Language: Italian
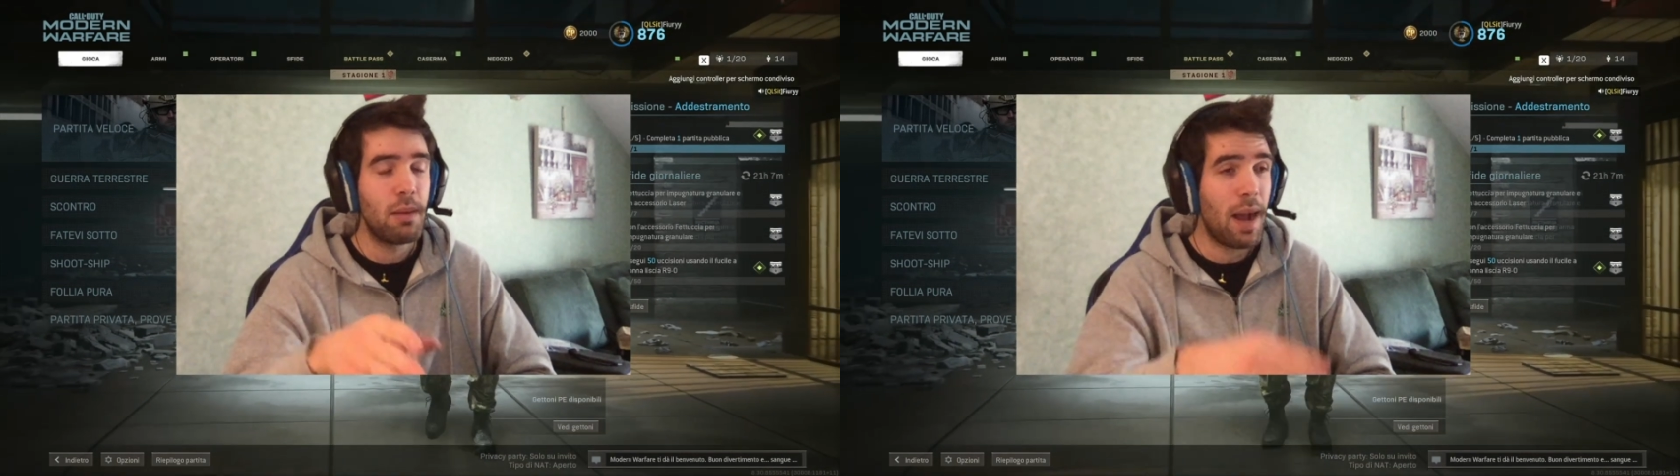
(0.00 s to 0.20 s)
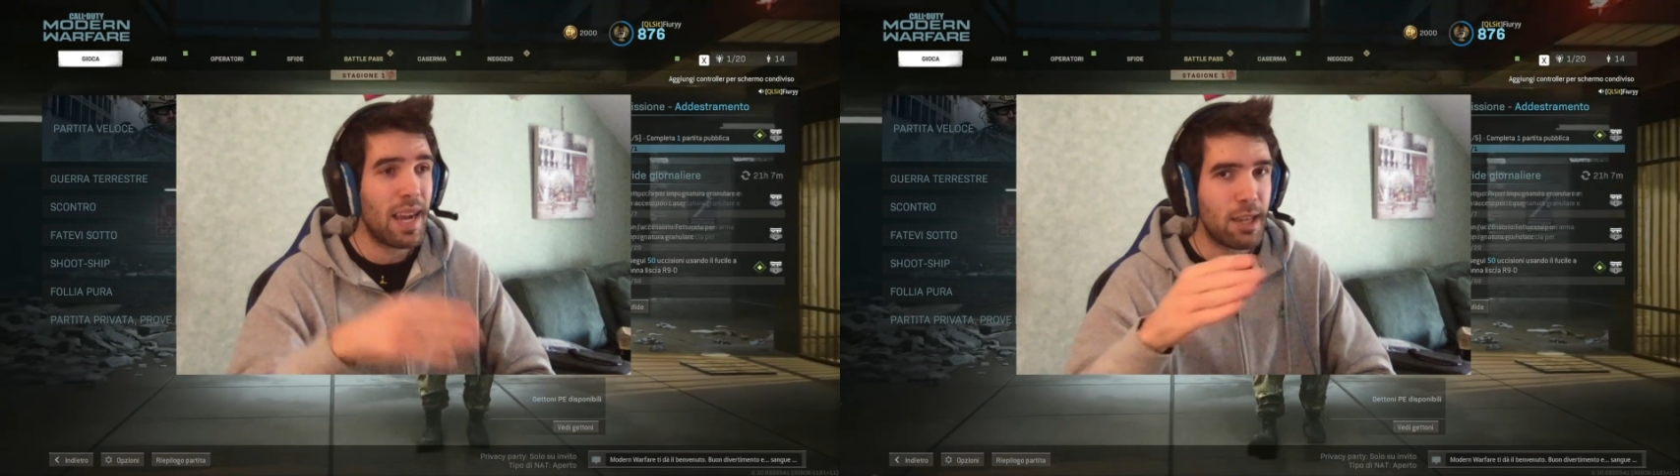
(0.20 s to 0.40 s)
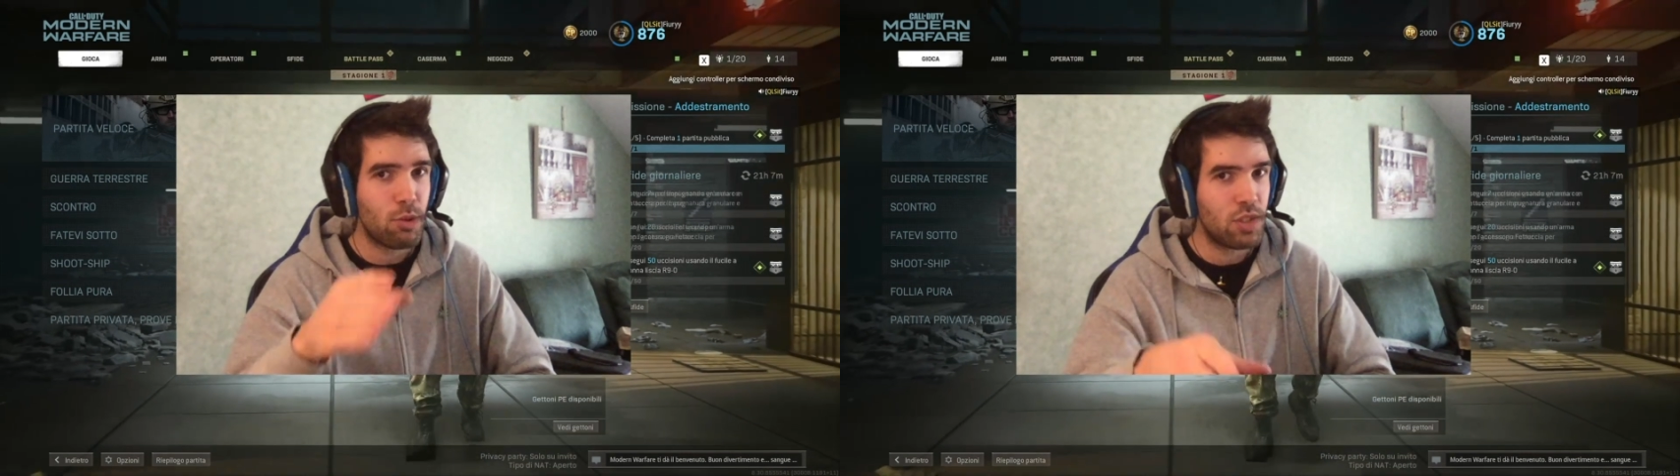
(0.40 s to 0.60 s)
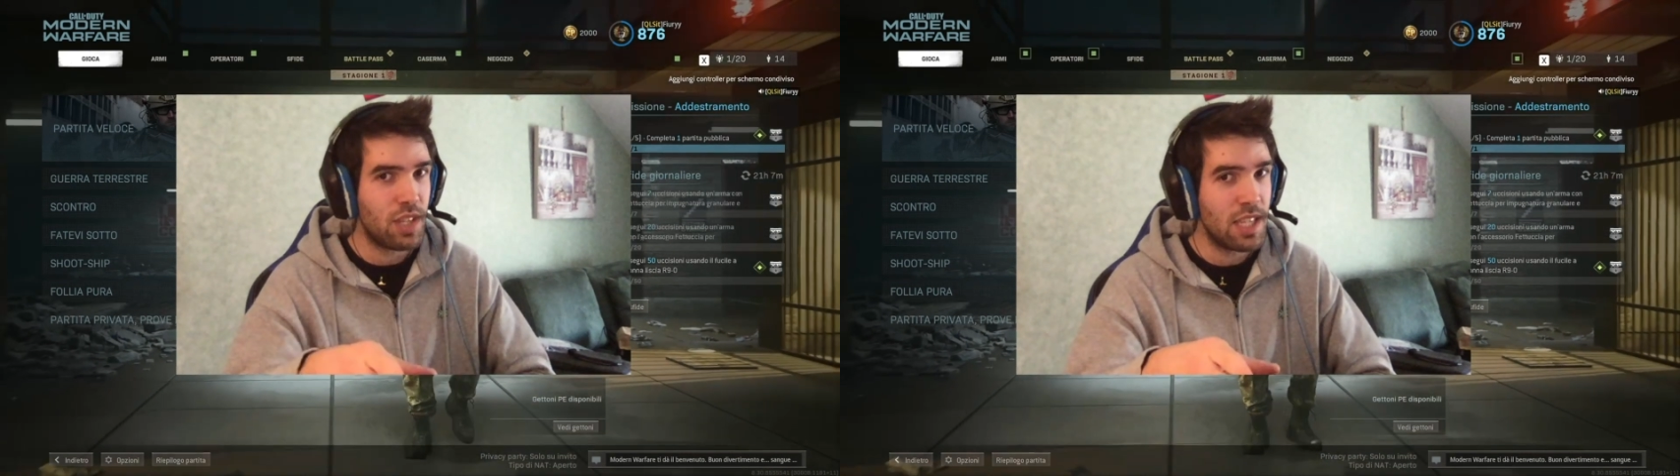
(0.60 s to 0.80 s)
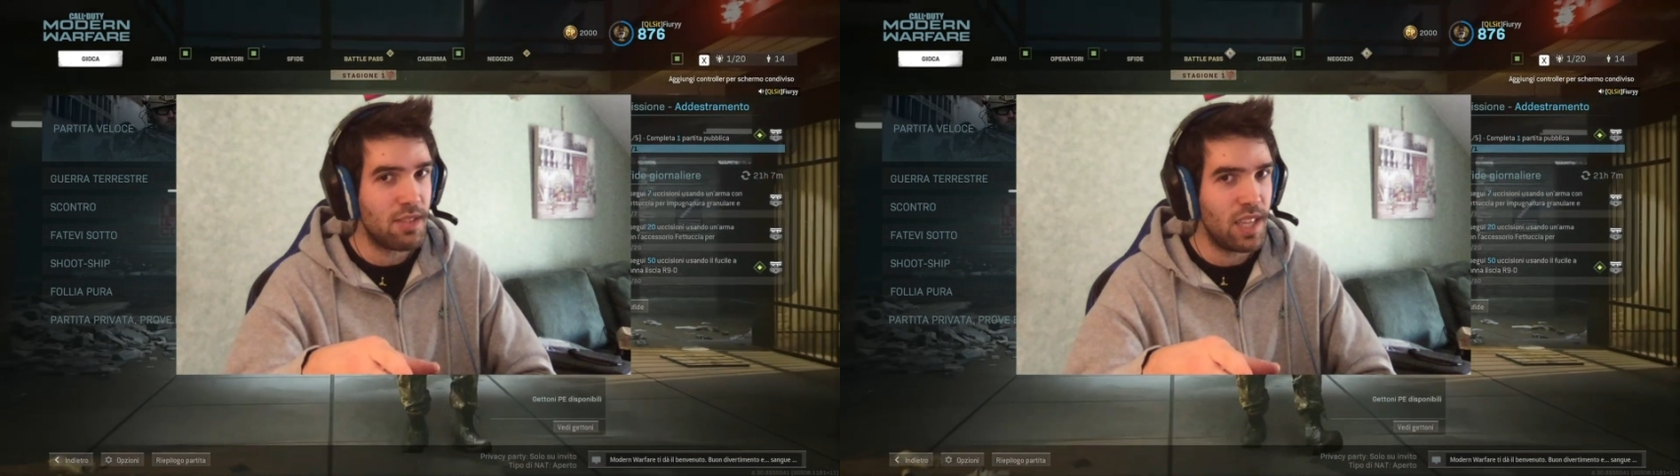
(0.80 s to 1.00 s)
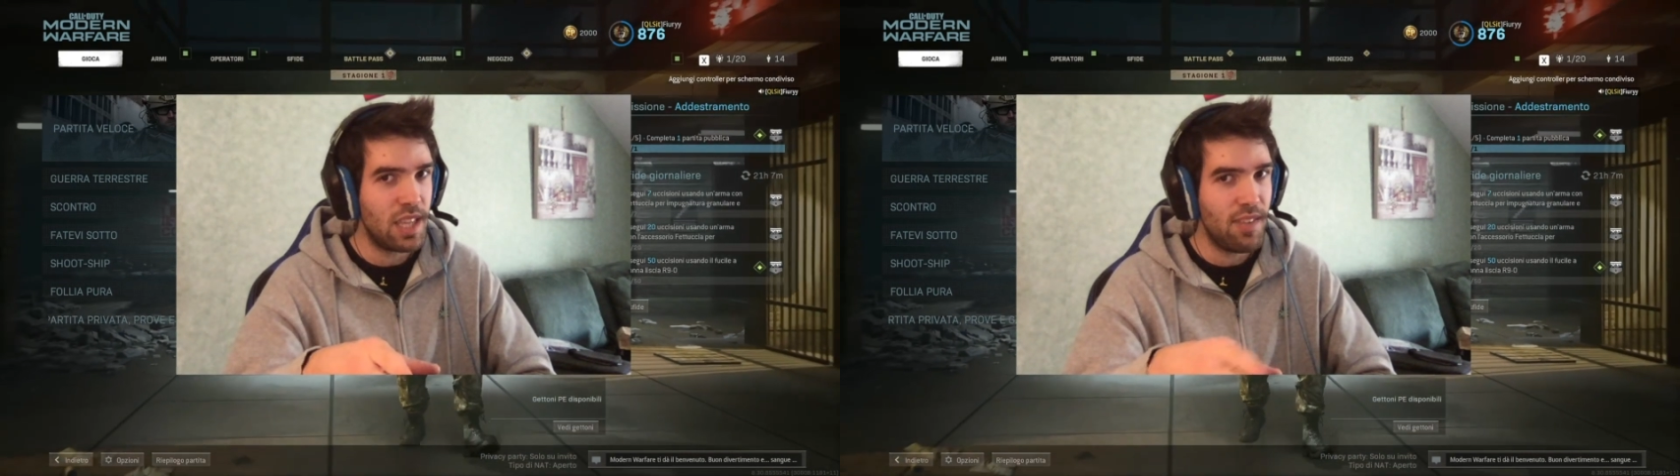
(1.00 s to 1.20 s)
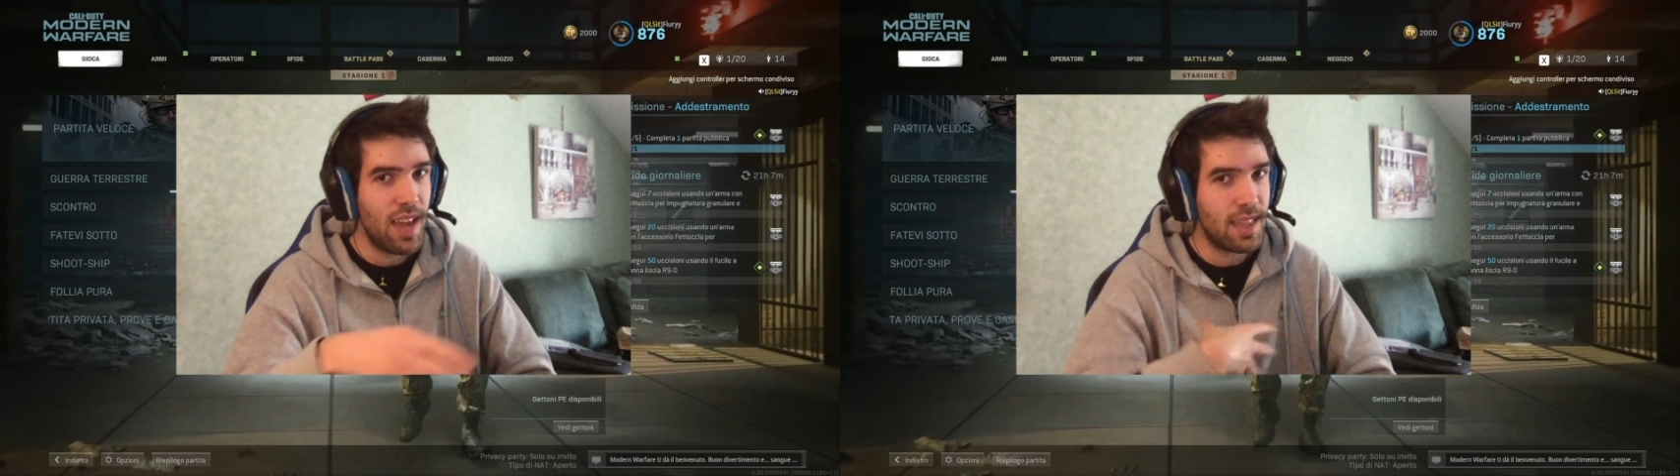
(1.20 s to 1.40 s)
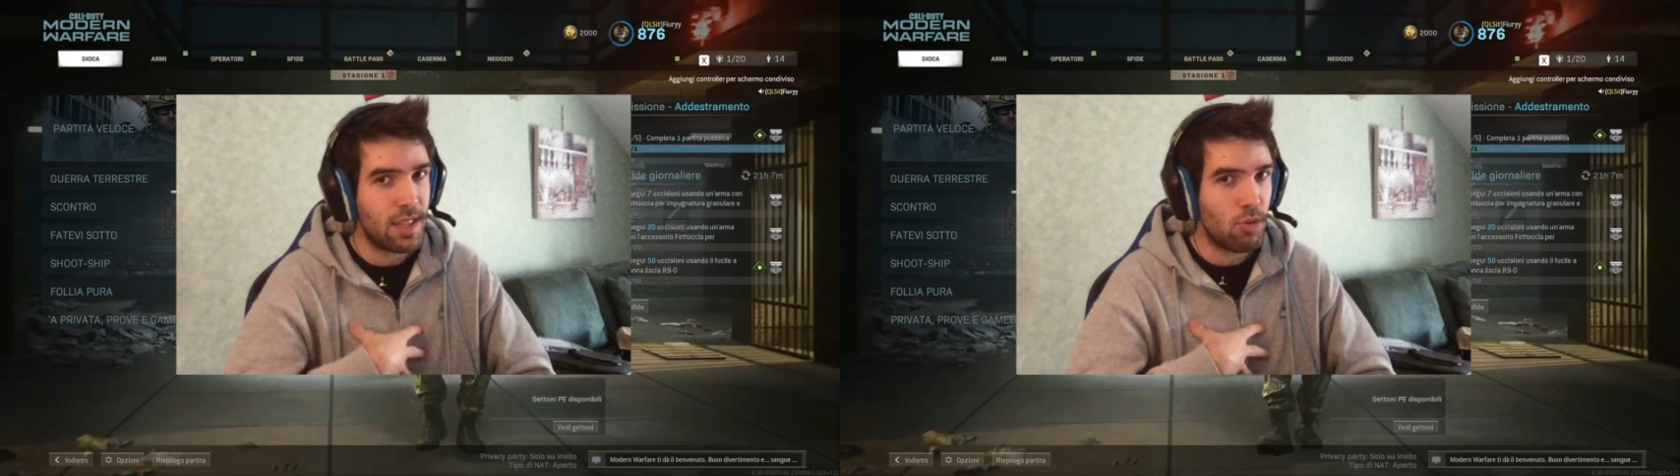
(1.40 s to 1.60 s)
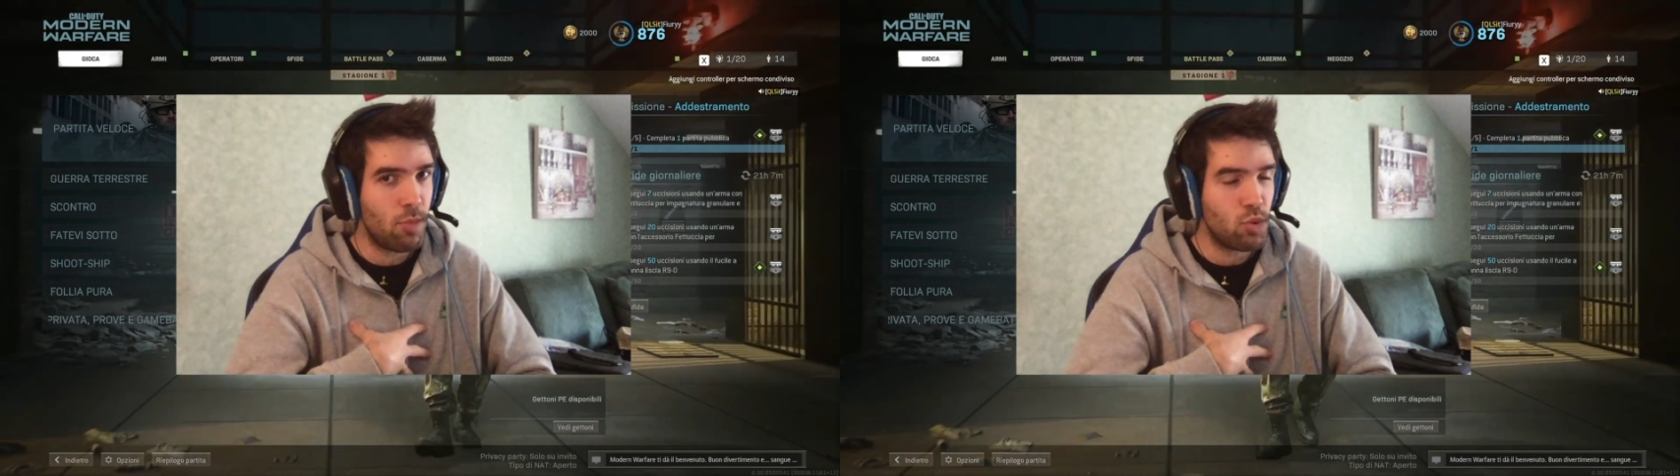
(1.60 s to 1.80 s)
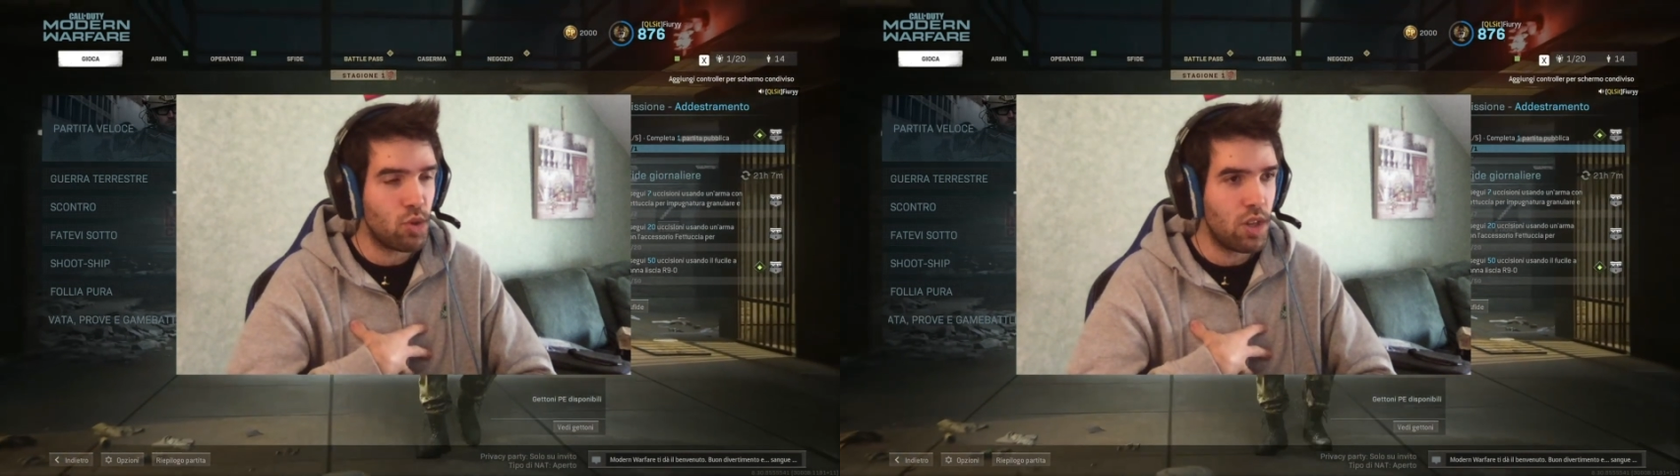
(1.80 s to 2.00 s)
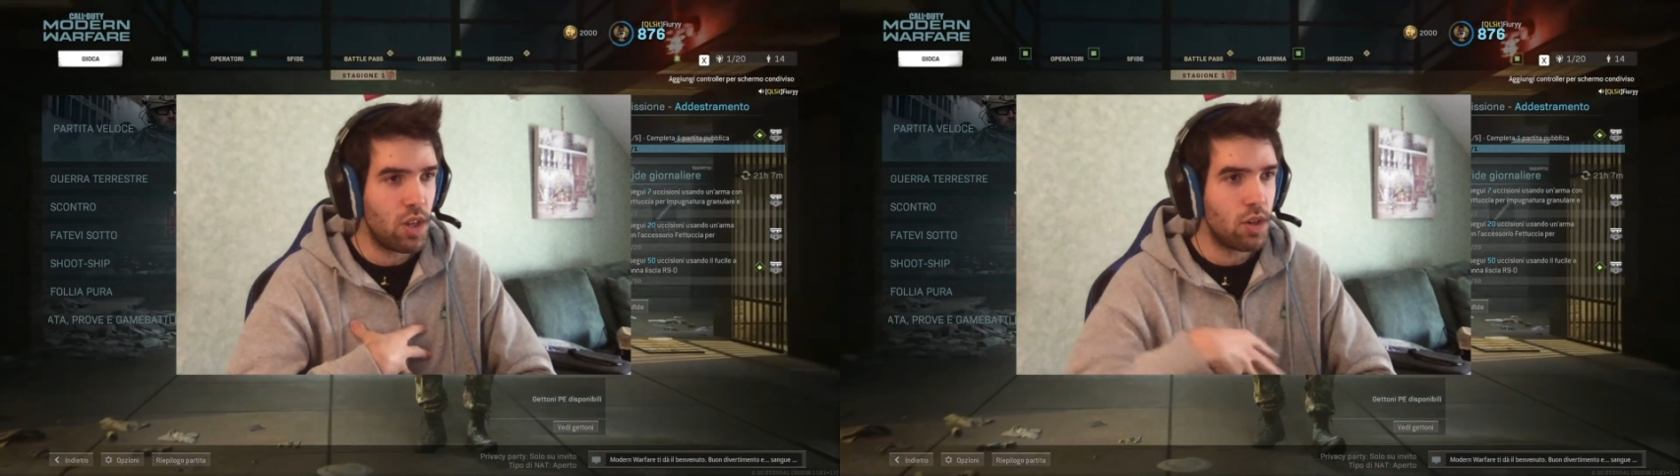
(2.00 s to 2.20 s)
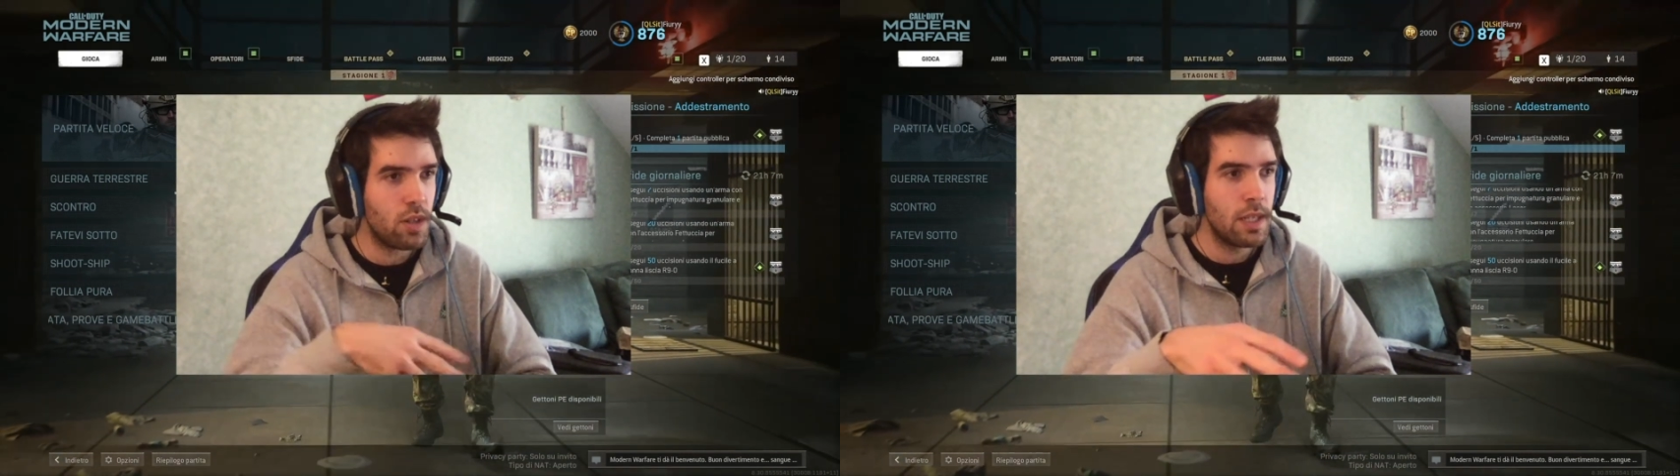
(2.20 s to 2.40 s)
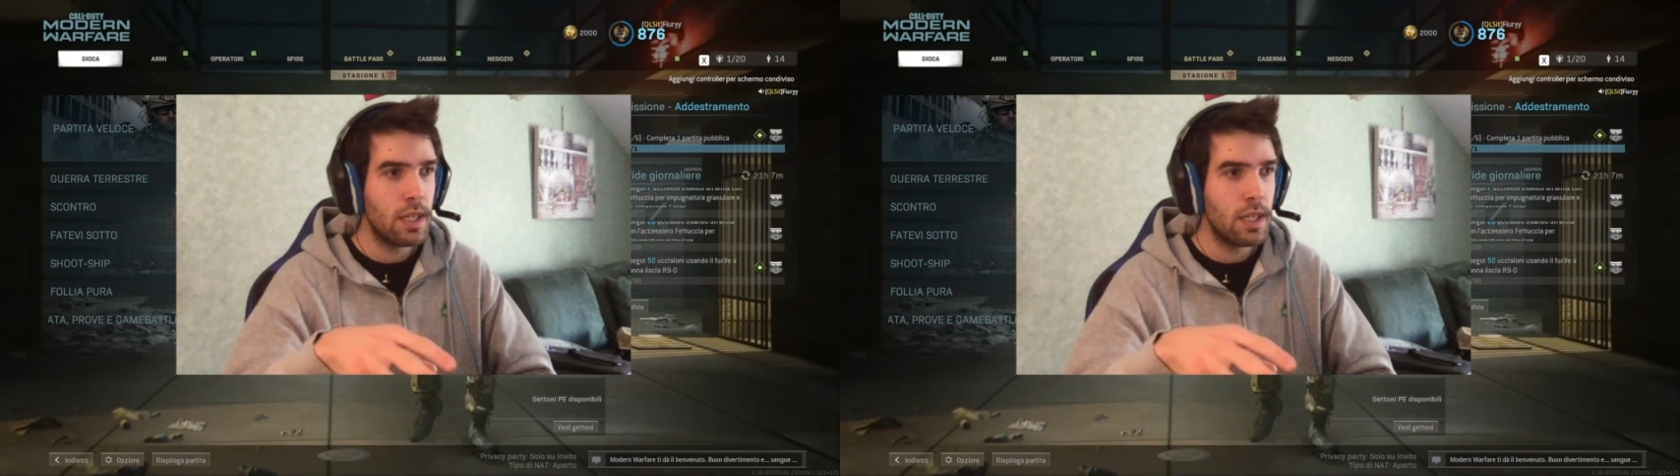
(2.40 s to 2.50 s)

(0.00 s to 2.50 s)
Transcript: ma anche con Sense 2020 come uso io,